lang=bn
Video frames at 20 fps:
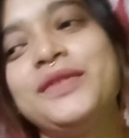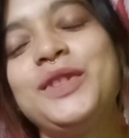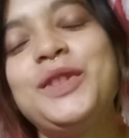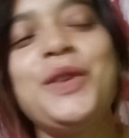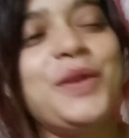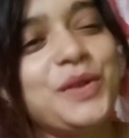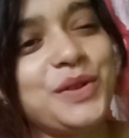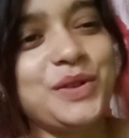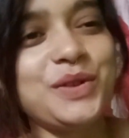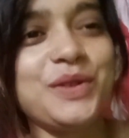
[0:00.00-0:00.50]
তো
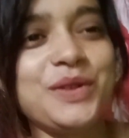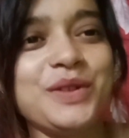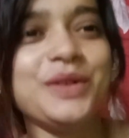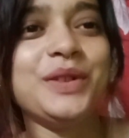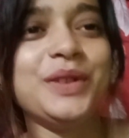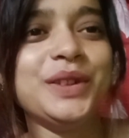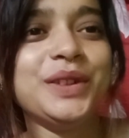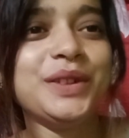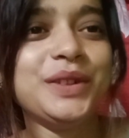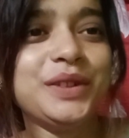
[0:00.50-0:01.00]
ওর জন্য
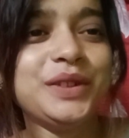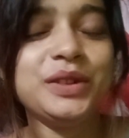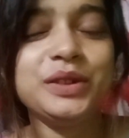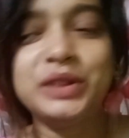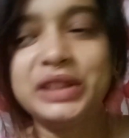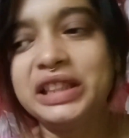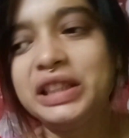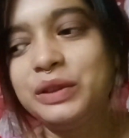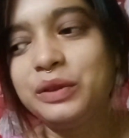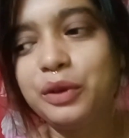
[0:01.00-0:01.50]
তো
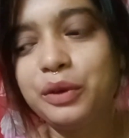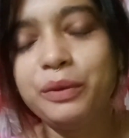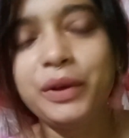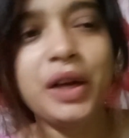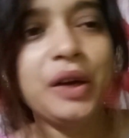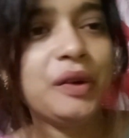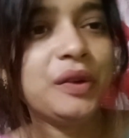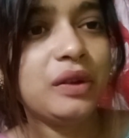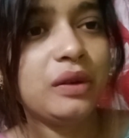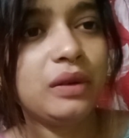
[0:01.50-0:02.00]
কী করবো
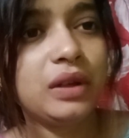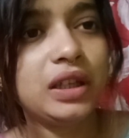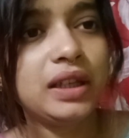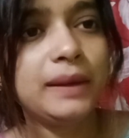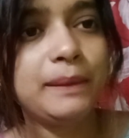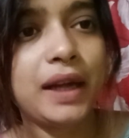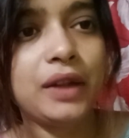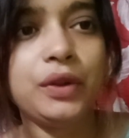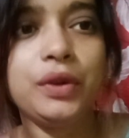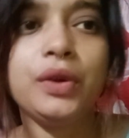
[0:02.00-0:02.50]
এখন তোমাকে
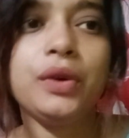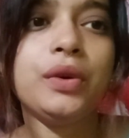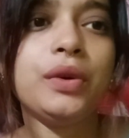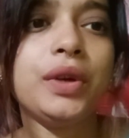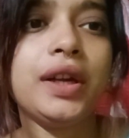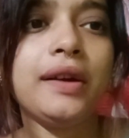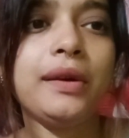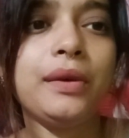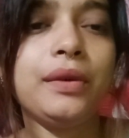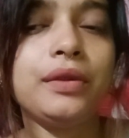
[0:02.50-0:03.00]
বাধ্য
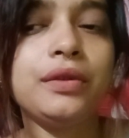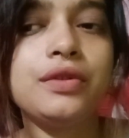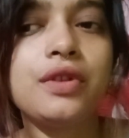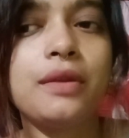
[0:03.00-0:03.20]
হয়ে এখন